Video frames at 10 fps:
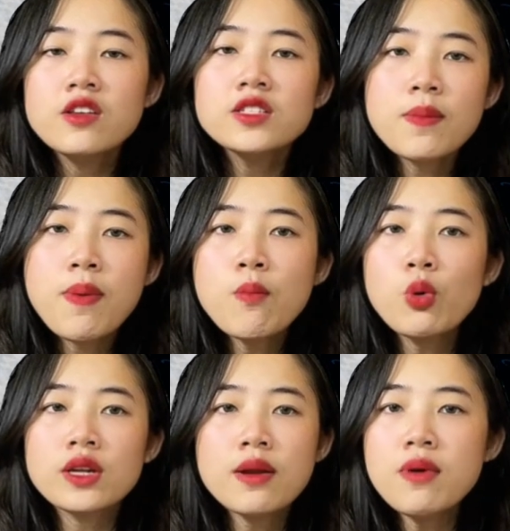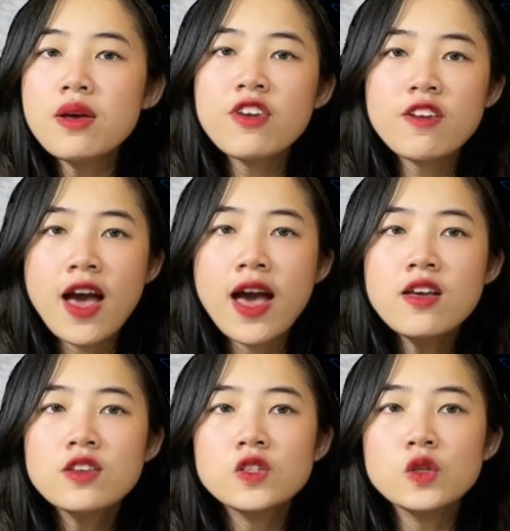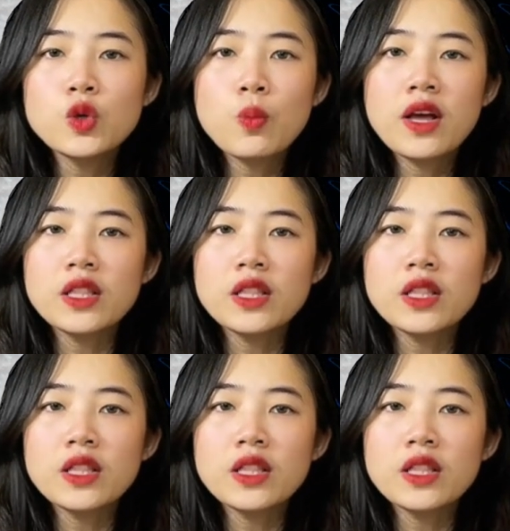CB150 Vera sử dụng hệ